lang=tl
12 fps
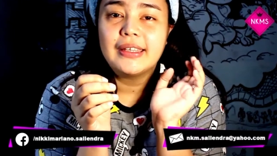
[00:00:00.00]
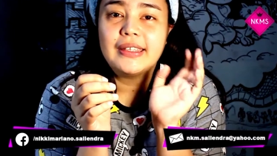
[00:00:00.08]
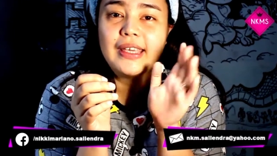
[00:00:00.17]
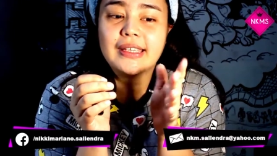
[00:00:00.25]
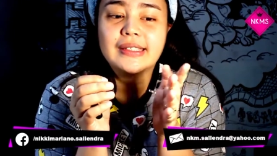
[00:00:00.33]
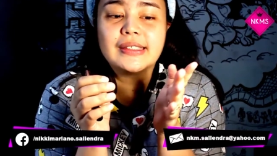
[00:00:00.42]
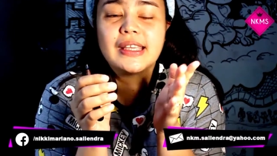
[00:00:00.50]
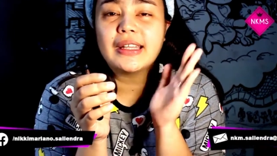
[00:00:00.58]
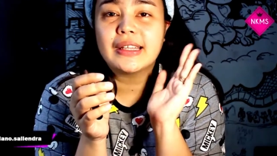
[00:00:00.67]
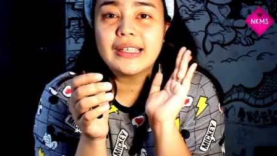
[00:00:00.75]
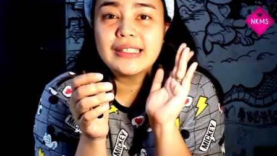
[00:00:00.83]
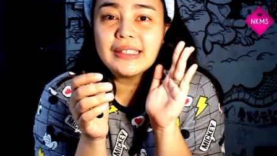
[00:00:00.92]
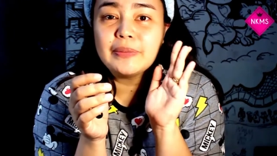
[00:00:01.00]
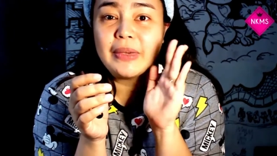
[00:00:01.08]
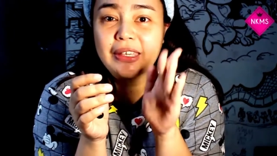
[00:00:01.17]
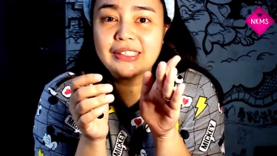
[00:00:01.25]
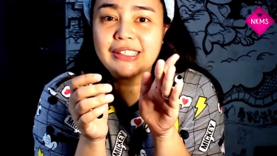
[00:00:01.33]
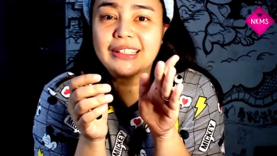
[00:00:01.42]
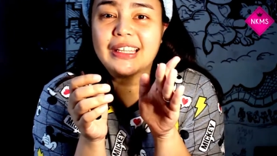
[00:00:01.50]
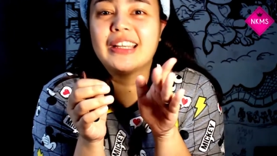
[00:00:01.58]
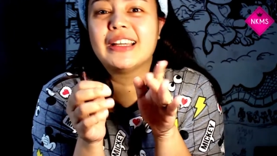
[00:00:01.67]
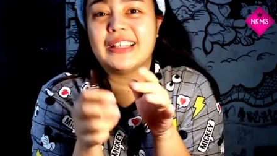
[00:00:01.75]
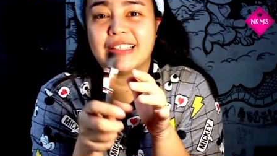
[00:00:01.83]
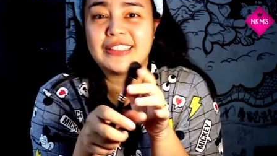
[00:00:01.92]
Yes, at kasi messy
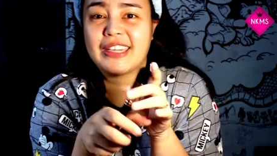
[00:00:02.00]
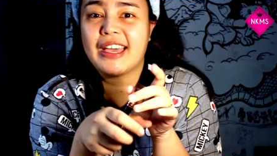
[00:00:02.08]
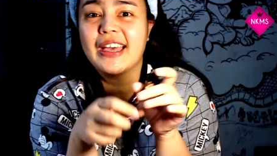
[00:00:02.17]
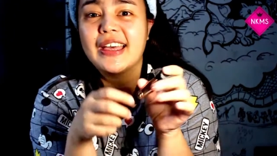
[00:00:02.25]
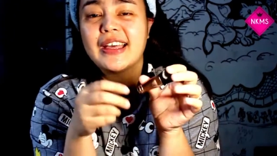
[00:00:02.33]
talaga siya.